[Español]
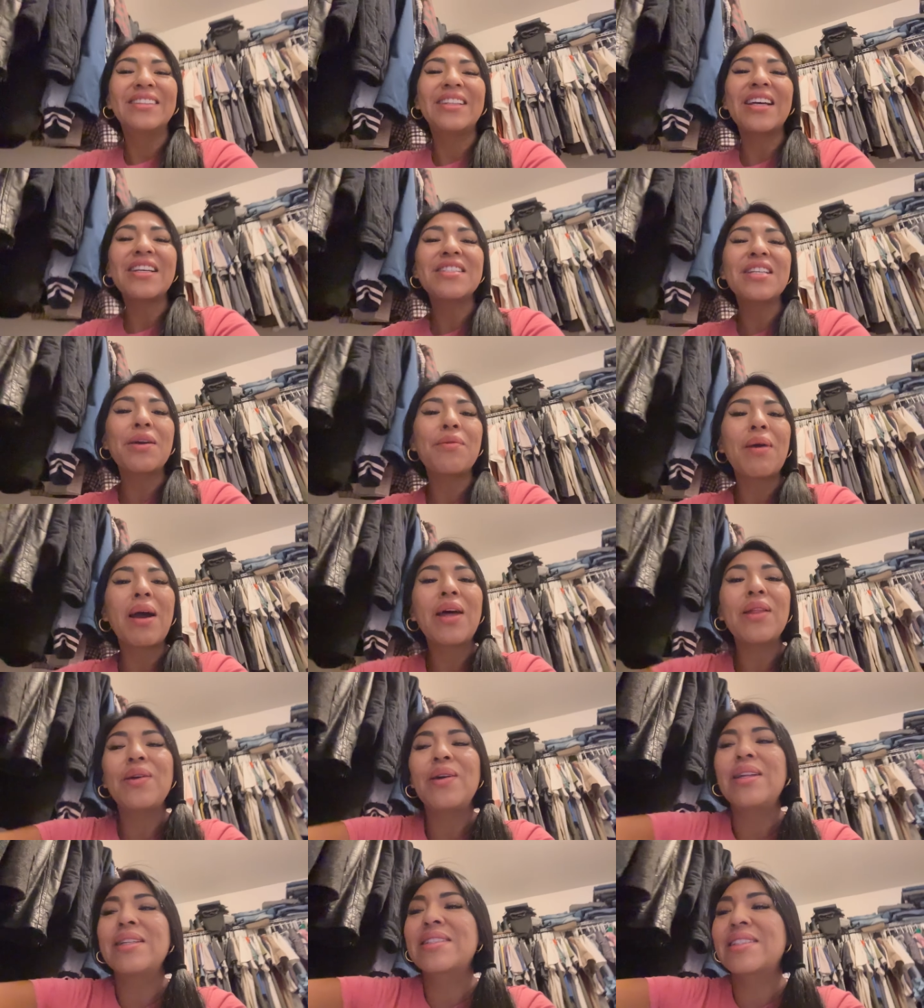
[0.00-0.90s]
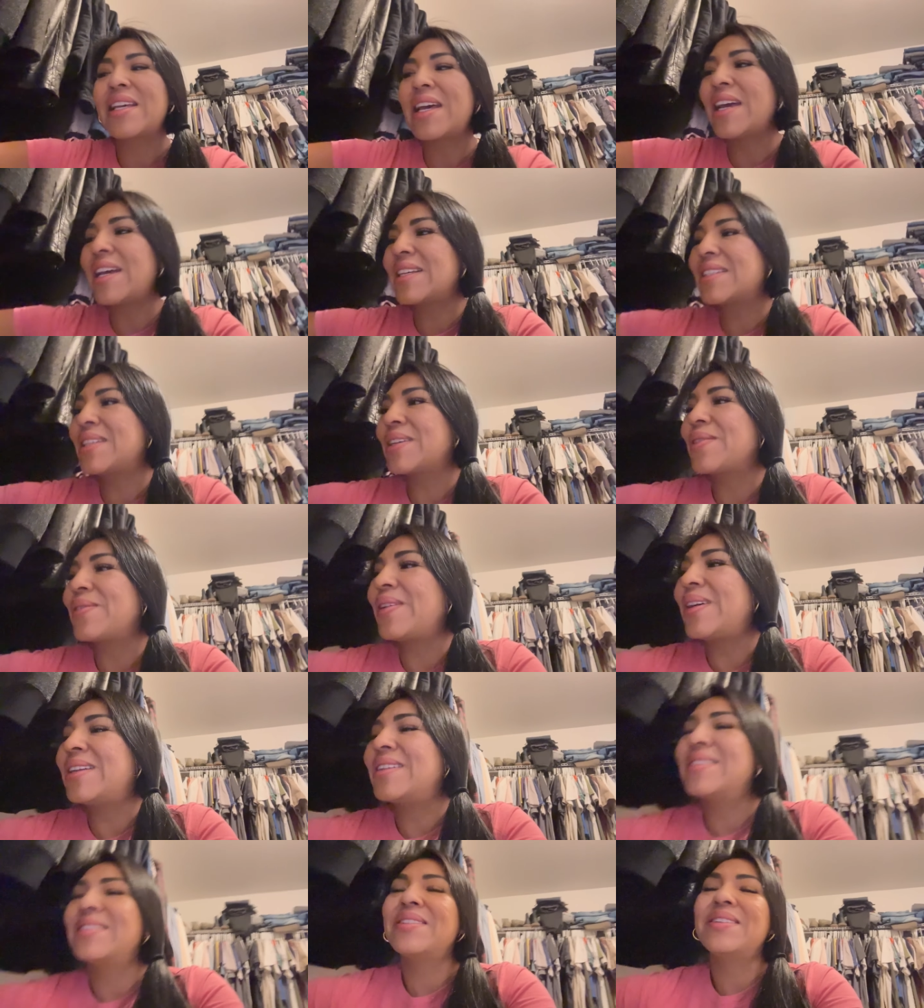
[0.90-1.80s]
te has llevado el 6
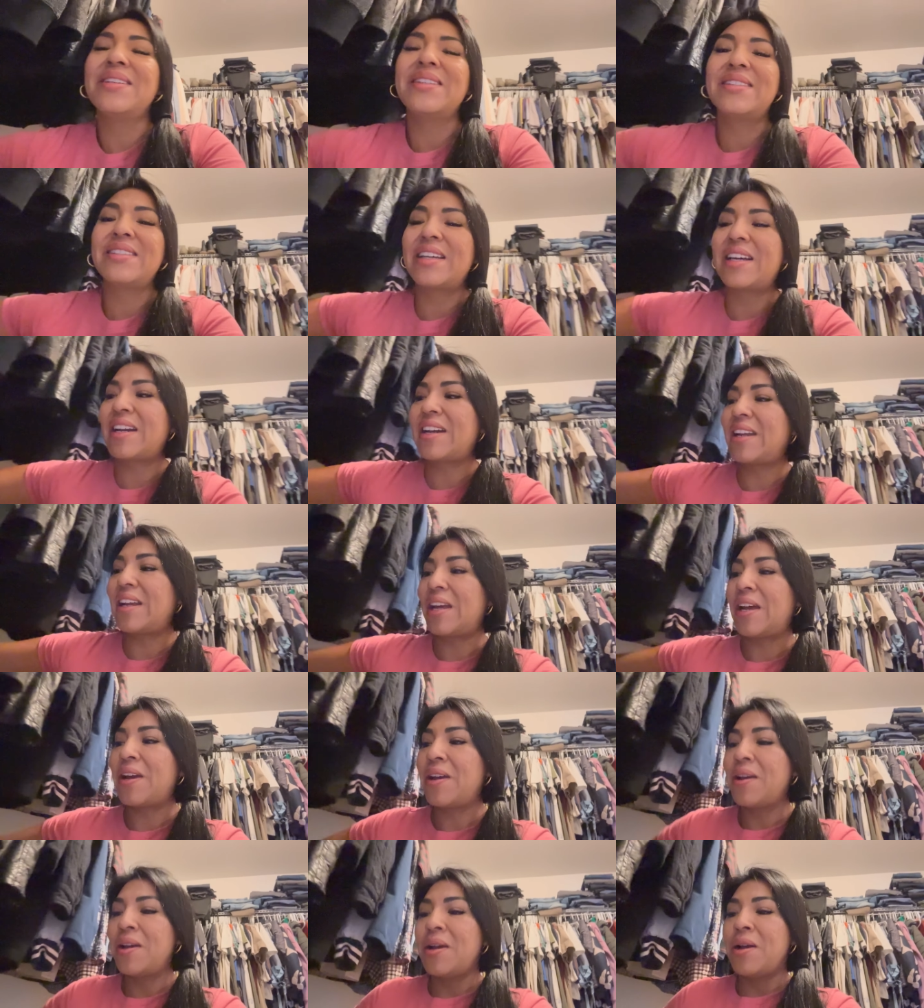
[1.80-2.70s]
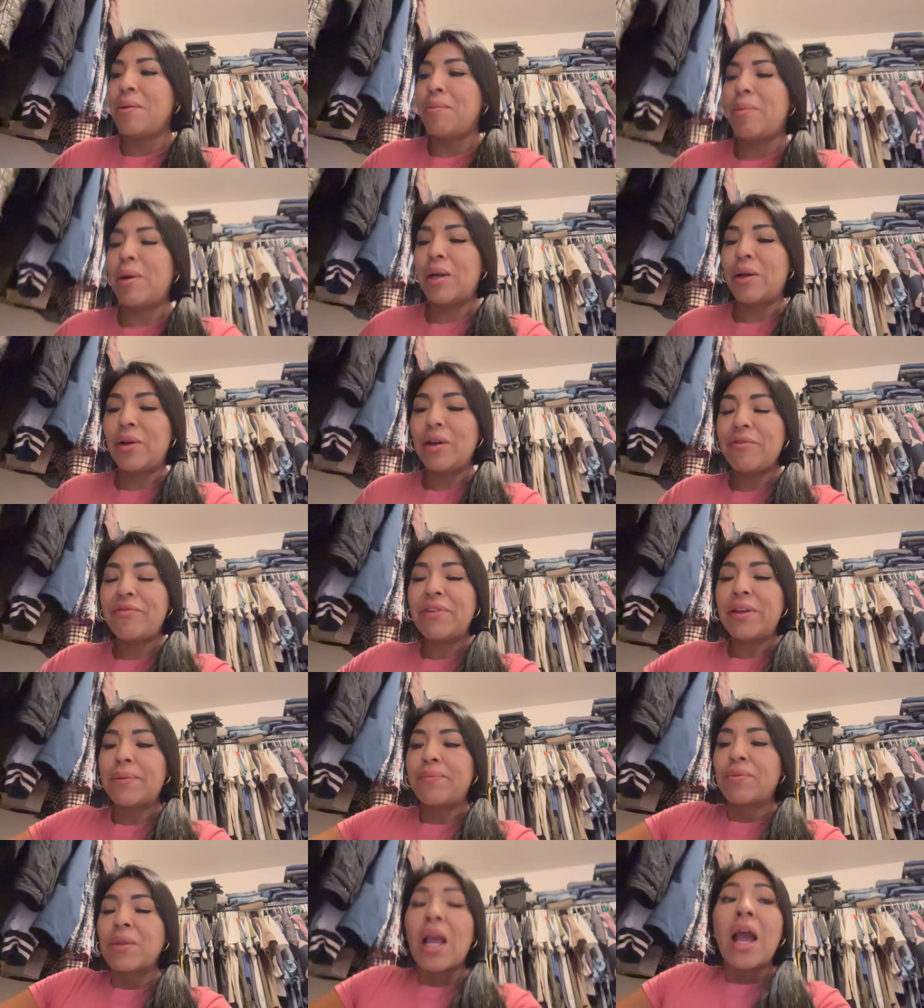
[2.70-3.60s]
igual. Sí, se bueno, en
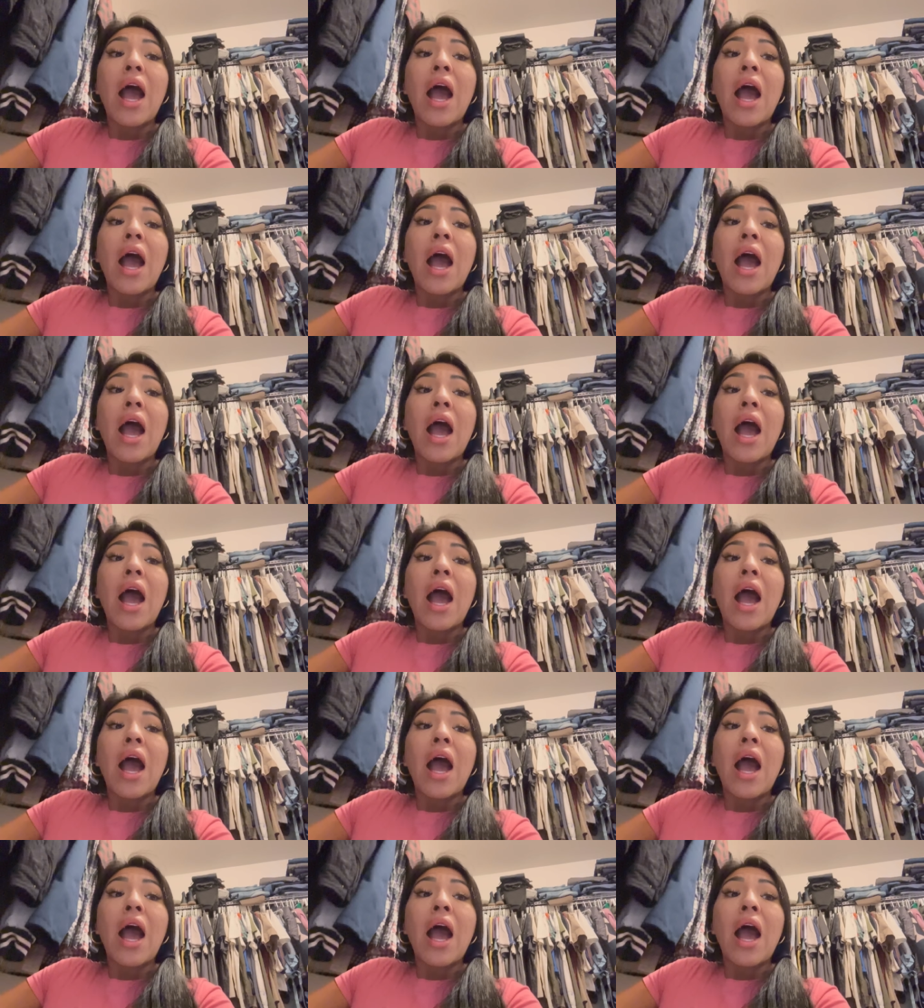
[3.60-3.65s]
fin.